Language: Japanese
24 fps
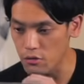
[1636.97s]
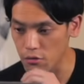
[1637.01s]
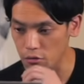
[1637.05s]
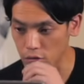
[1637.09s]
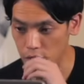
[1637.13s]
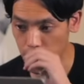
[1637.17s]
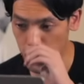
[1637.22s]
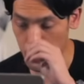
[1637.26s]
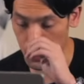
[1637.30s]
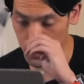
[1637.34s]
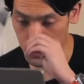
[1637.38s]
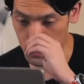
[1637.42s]

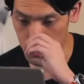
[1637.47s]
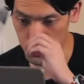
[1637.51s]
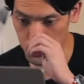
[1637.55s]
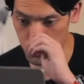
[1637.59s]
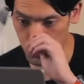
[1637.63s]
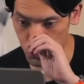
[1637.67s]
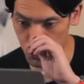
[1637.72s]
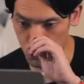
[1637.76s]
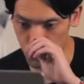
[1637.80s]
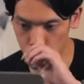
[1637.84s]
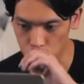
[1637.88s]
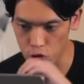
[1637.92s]
ので
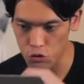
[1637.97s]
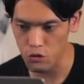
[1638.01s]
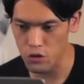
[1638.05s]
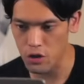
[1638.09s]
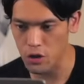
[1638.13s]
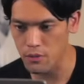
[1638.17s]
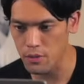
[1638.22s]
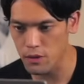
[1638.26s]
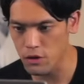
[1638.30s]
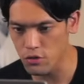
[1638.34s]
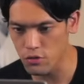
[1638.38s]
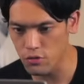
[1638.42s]
15と
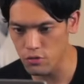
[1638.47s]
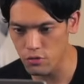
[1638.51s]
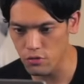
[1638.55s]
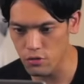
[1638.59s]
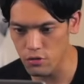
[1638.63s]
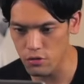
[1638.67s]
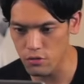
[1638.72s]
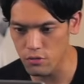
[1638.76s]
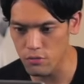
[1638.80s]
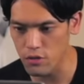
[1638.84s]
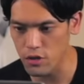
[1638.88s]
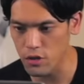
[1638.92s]
か、まあ、
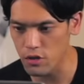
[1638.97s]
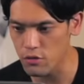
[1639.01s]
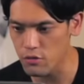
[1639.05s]
16もね